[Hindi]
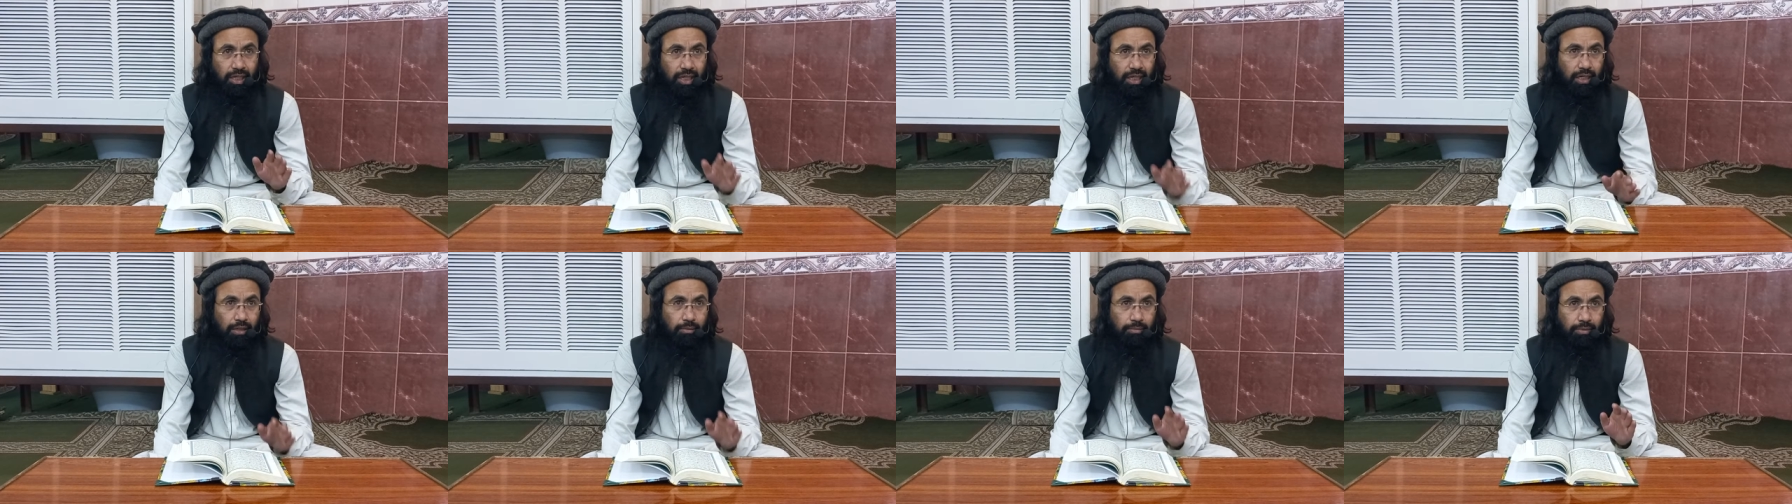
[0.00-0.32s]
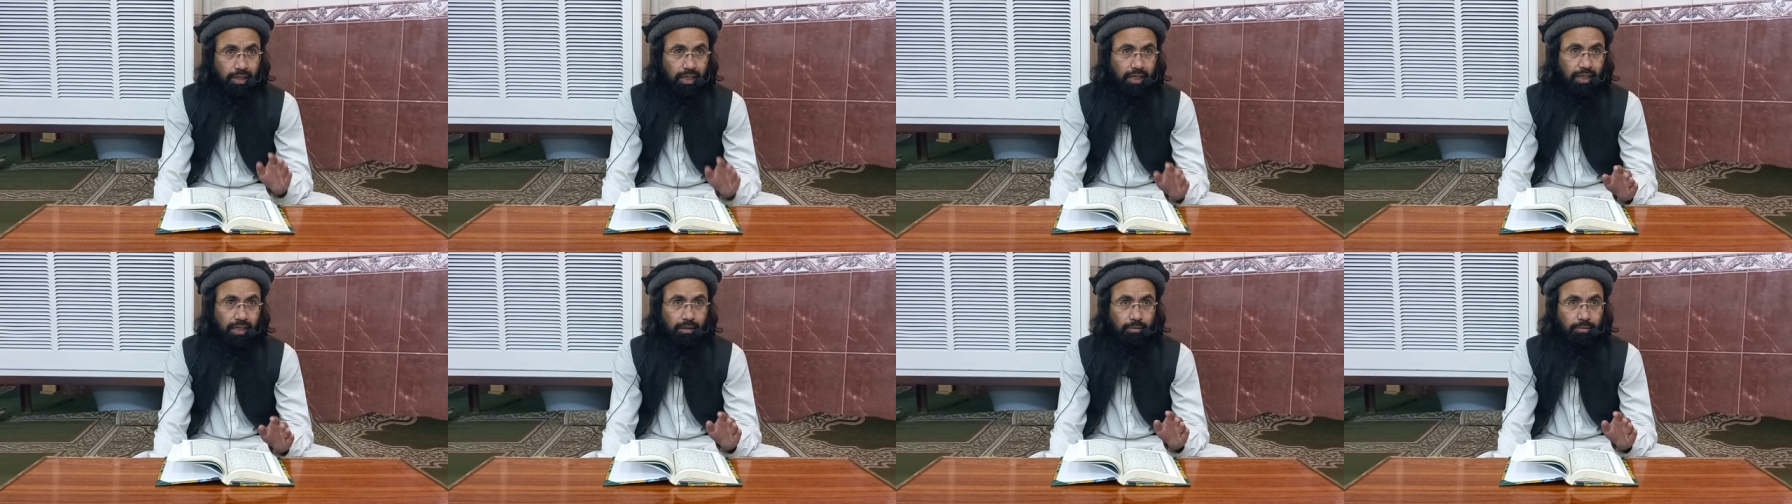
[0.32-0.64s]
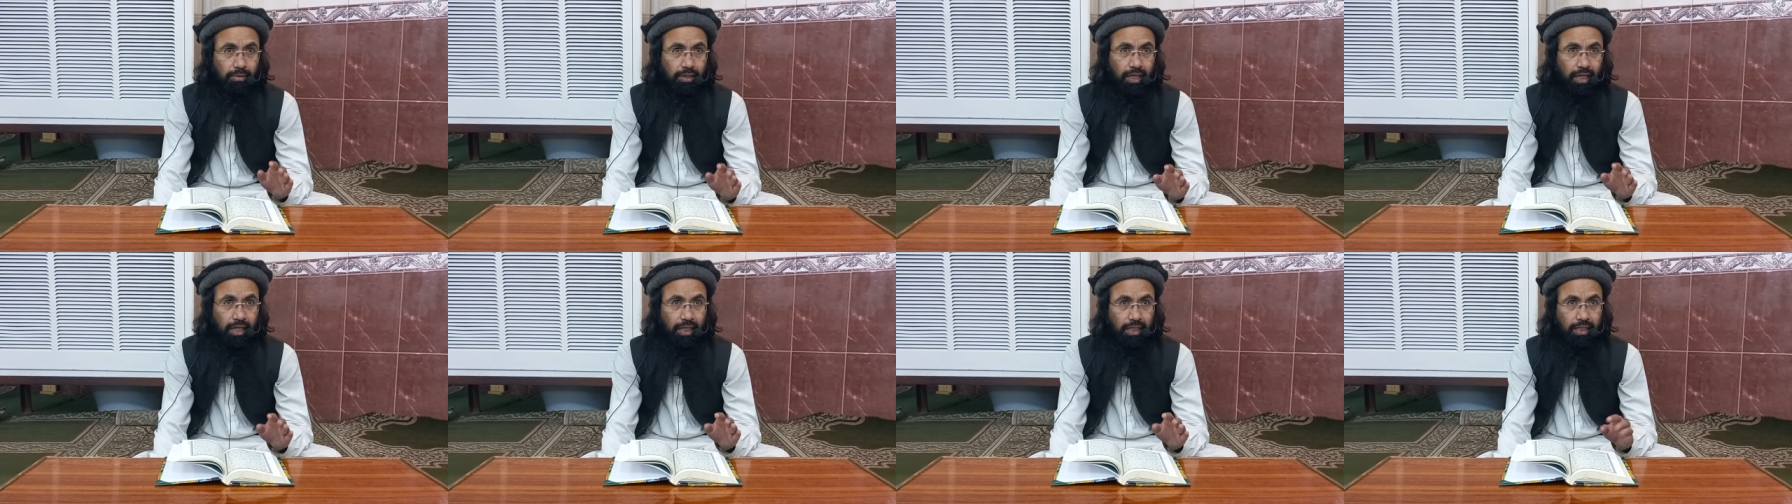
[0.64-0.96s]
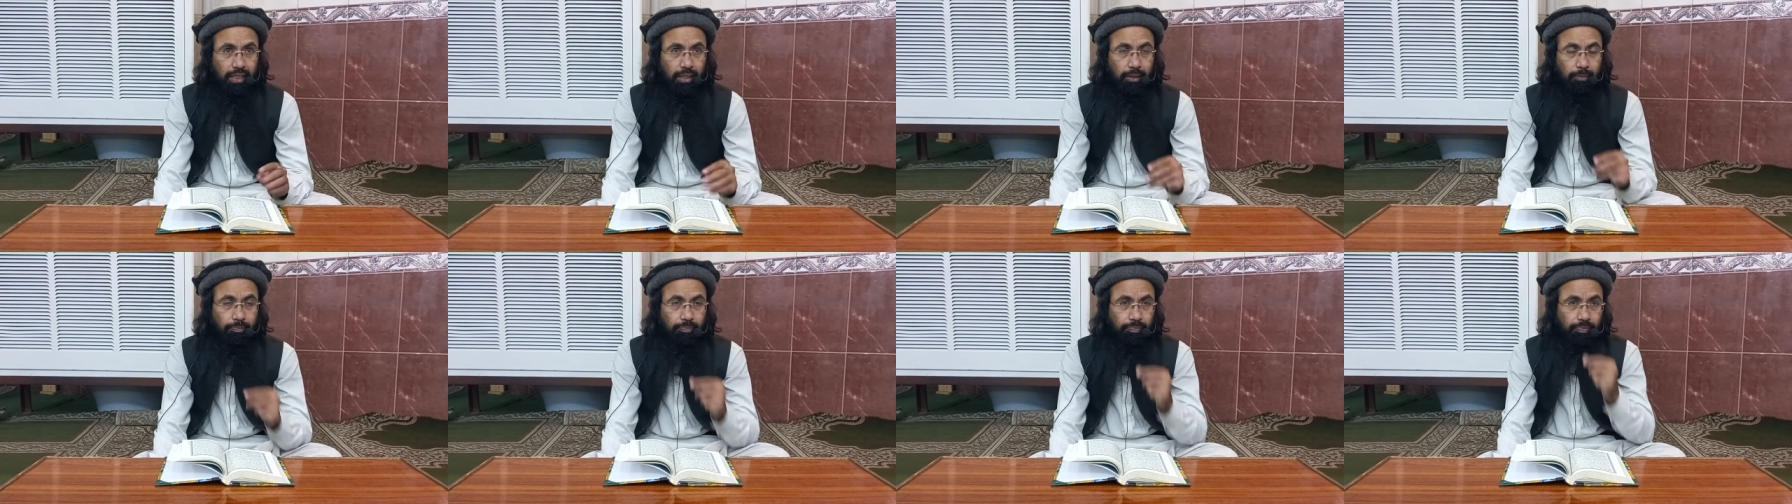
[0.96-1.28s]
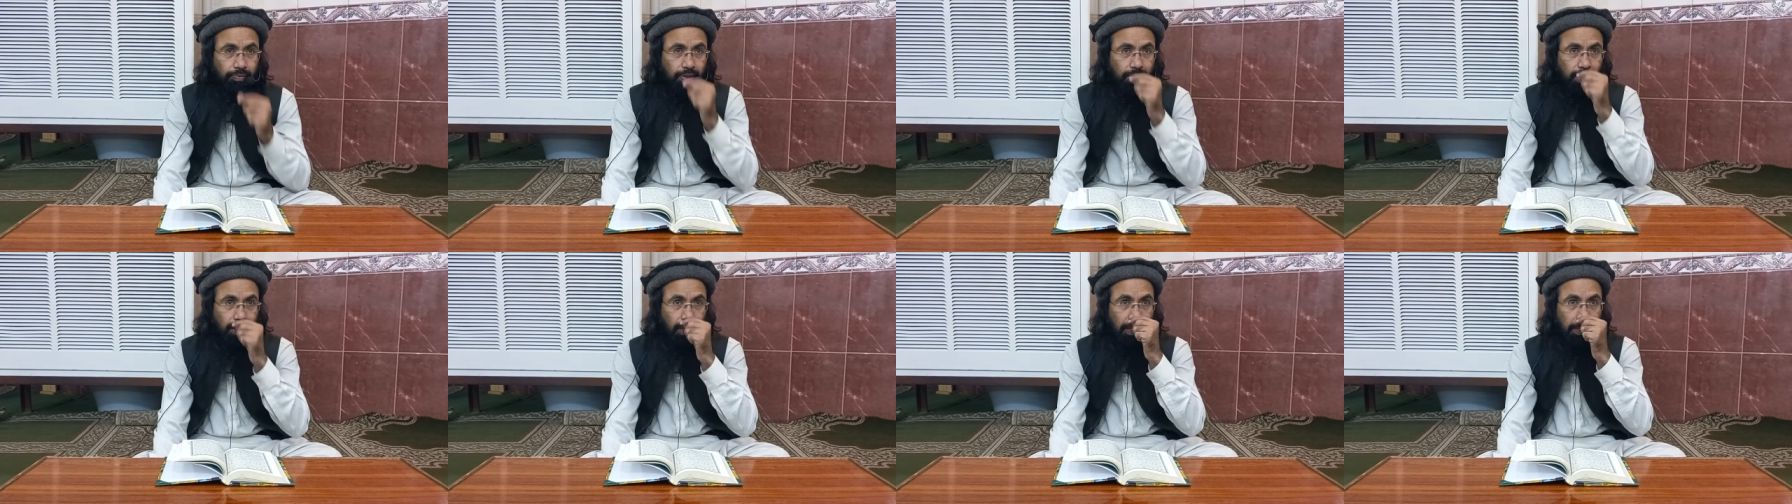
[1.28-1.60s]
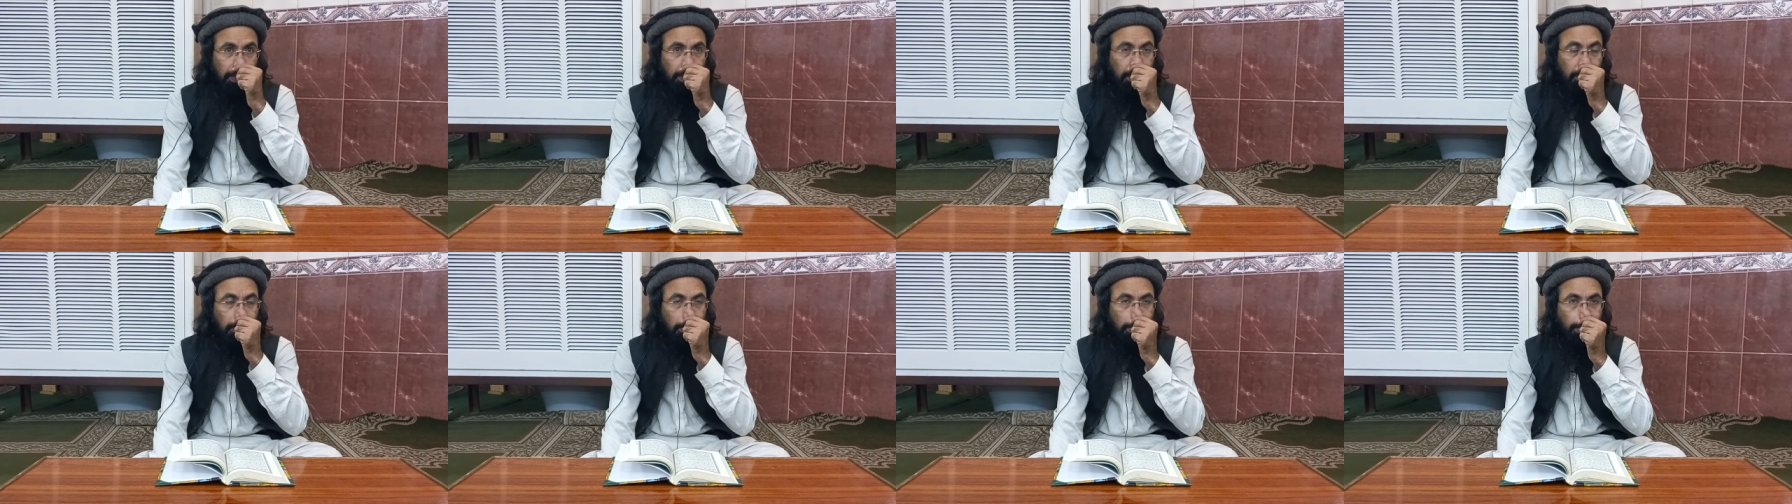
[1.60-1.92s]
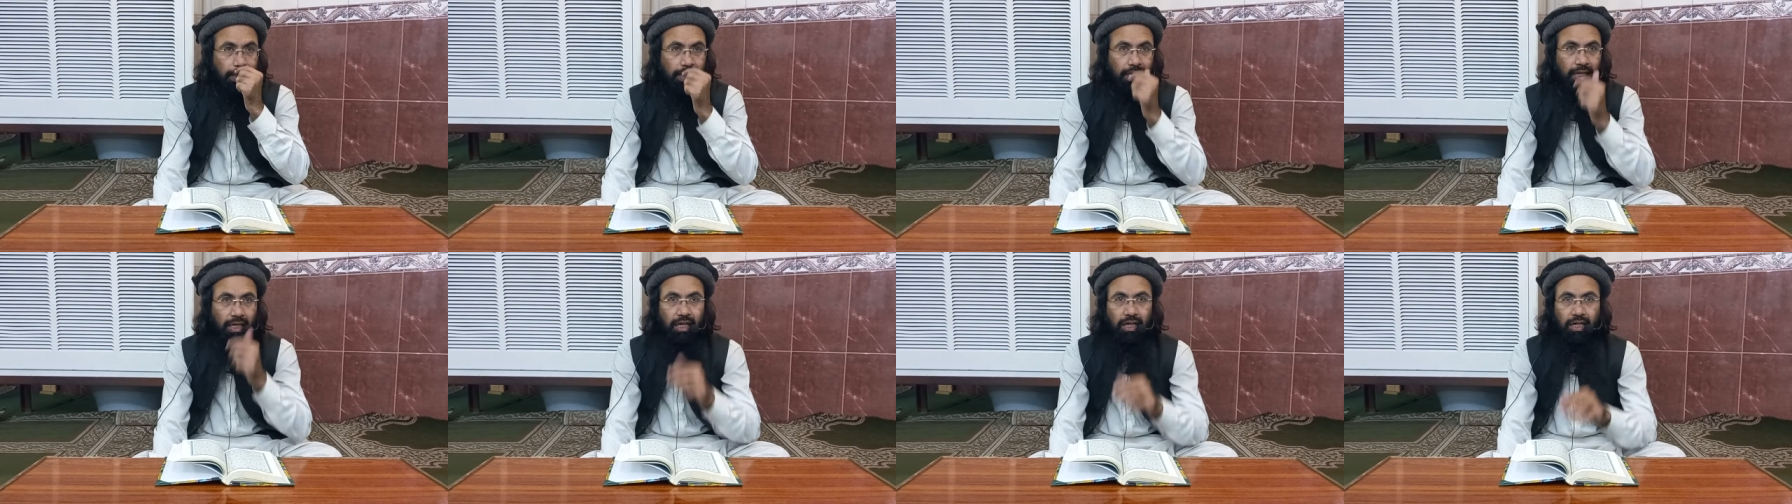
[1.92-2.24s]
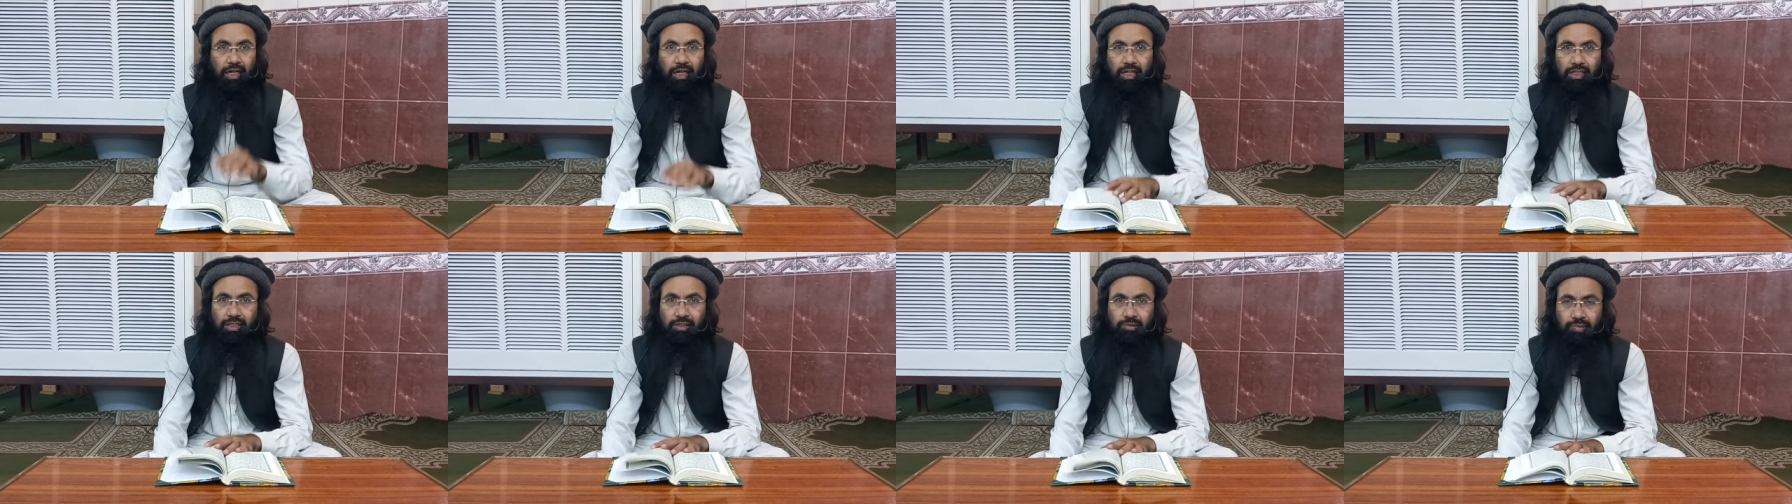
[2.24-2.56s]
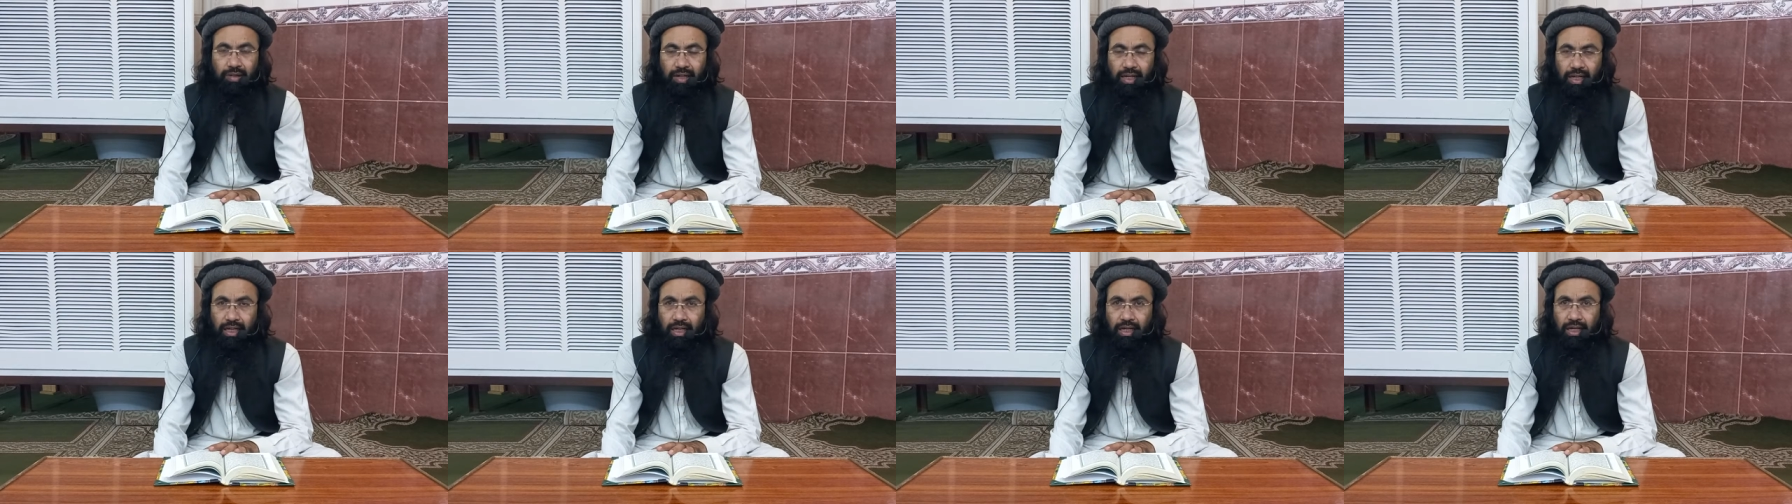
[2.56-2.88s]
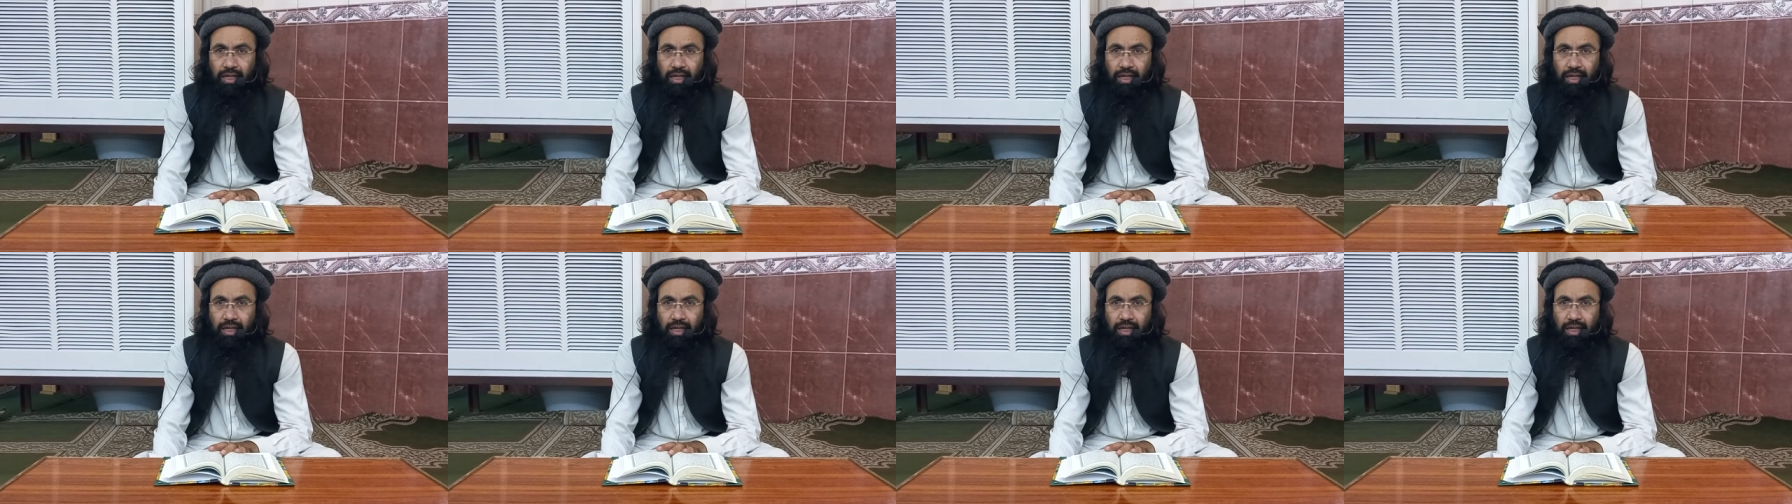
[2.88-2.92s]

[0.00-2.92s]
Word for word: तीन बड़े कबीले थे इन्होंने गजवा